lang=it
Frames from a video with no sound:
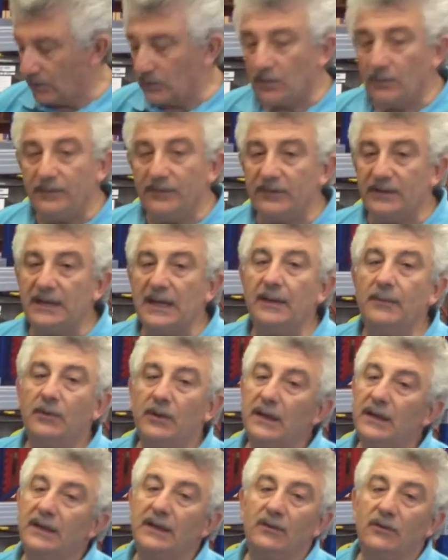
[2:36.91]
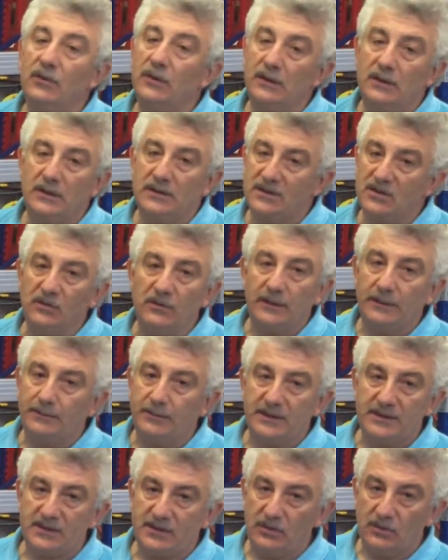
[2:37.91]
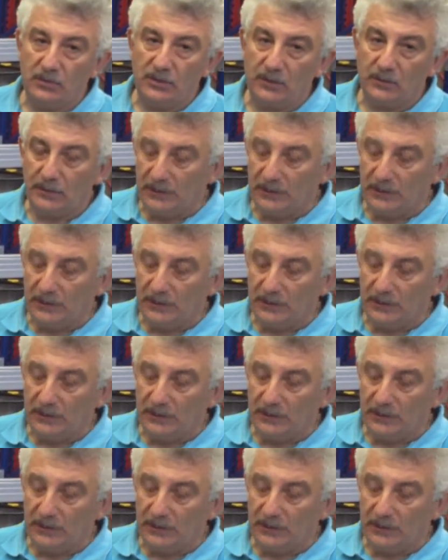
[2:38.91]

come vediamo che arriva una sovrappressione,